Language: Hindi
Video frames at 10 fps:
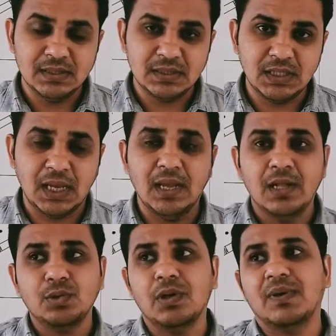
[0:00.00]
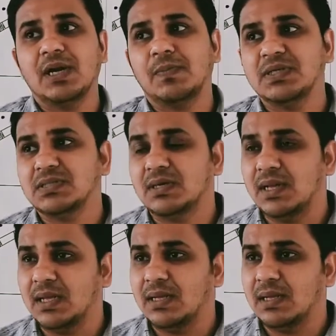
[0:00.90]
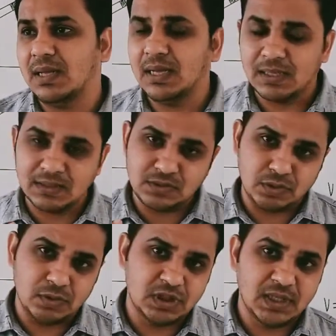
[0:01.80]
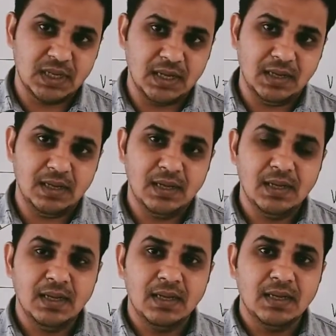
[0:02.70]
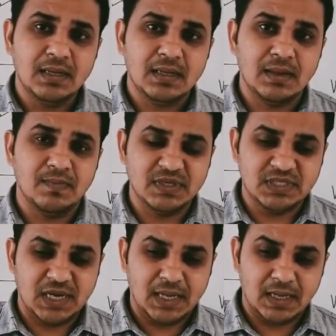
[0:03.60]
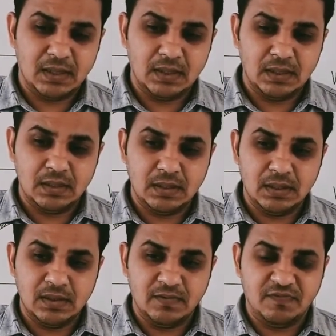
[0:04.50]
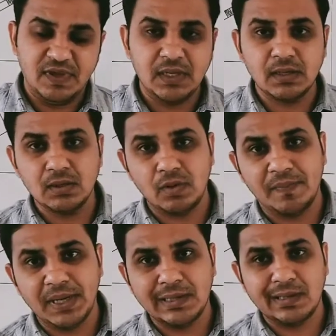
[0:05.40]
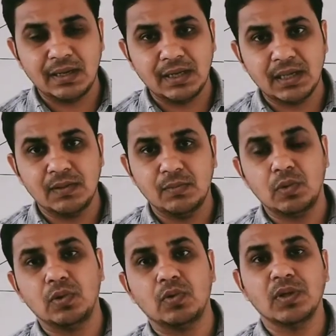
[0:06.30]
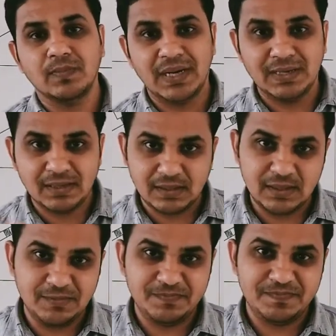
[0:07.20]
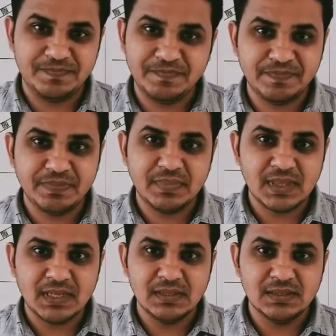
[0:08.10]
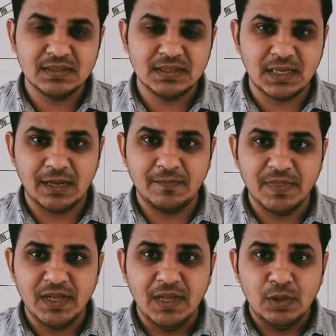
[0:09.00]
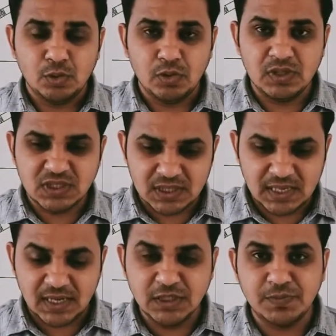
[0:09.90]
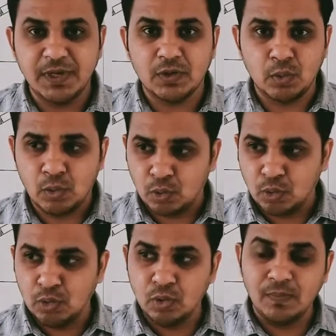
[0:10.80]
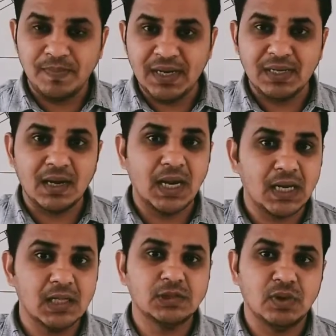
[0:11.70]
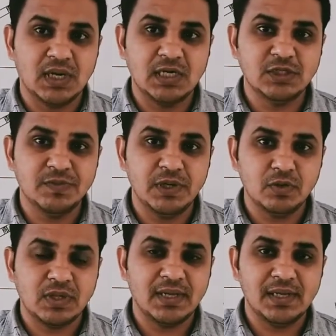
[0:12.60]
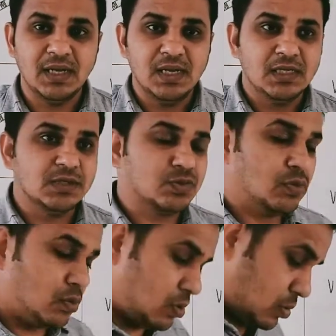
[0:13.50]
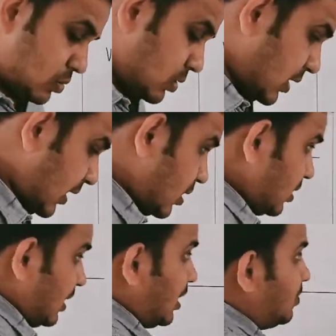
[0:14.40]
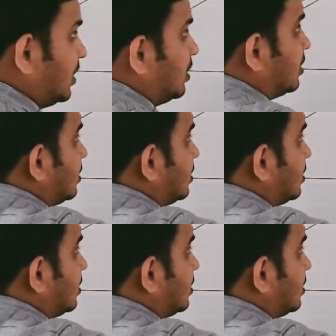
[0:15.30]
ठीक है तो हमारे पास एक सॉल्यूशन है कि बजाय व्हीकल को बेंट करने के हम रोड को ही बेंट कर दें ठीक है तो इस अरेंजमेंट को रोड को बेंट करने का ये जो अरेंजमेंट होता है इसको एक नाम है